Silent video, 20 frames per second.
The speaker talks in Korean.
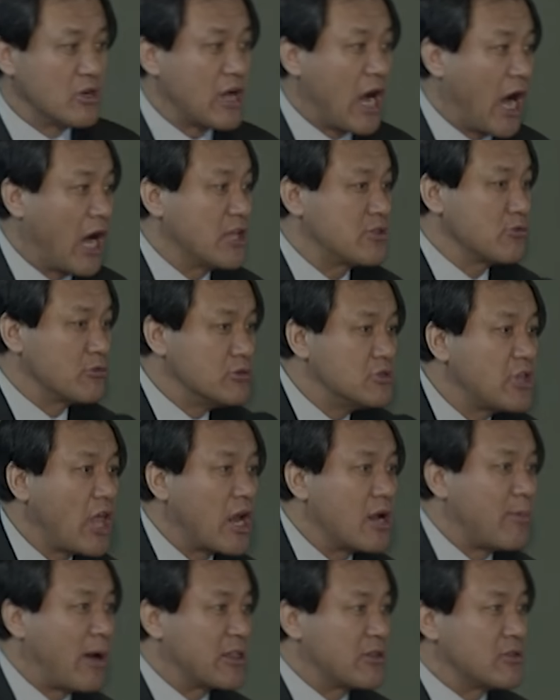가가지고
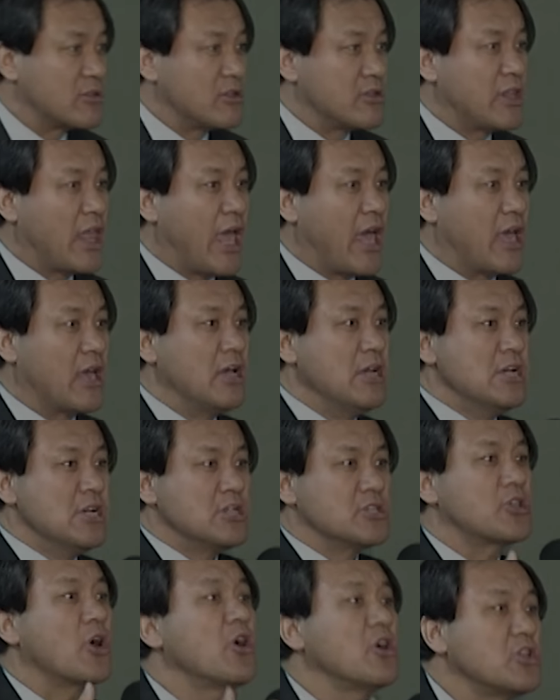은혜를 받았는데
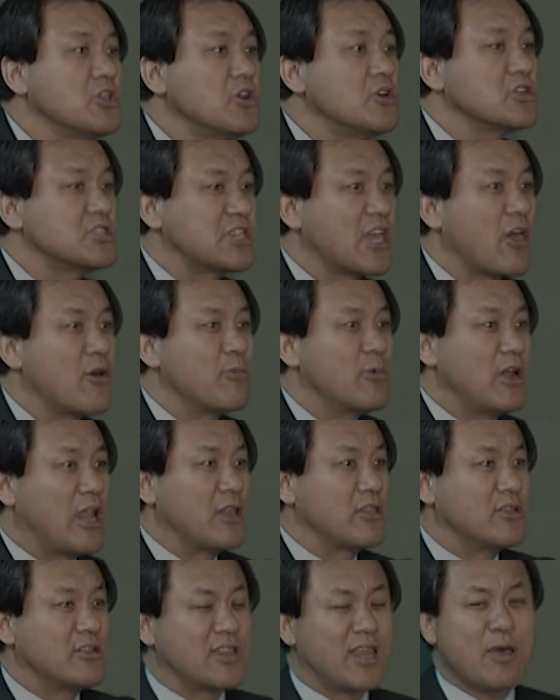성령 체험을
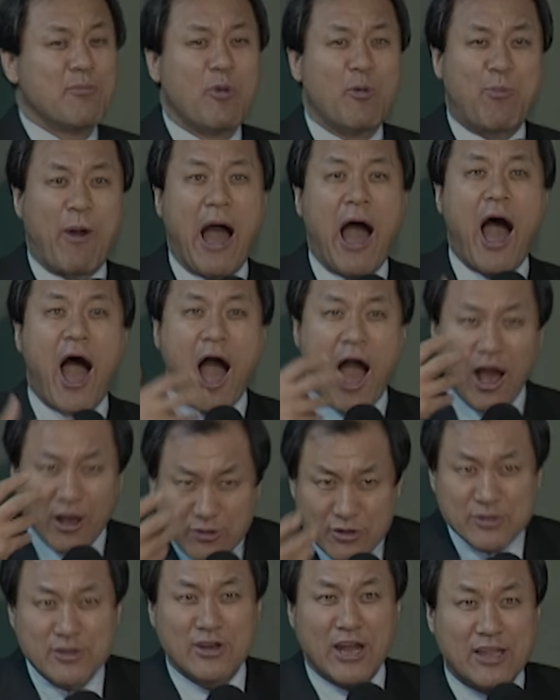했는데 뭐
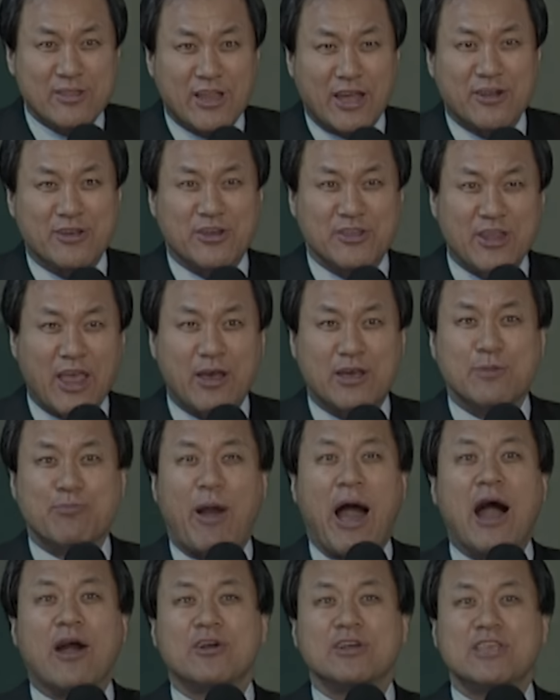방언을 한다는 건데 그
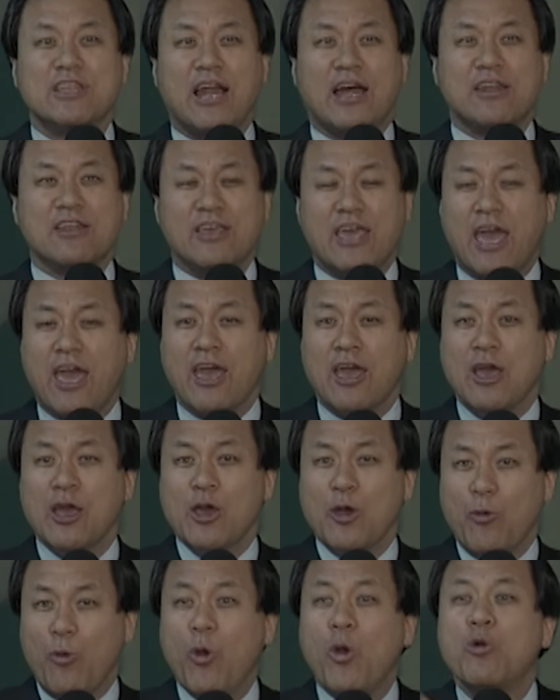방언이라는 게
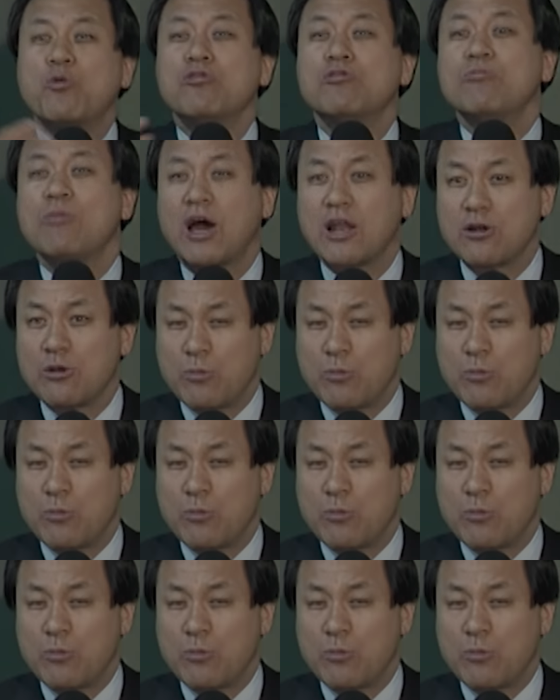외국 말을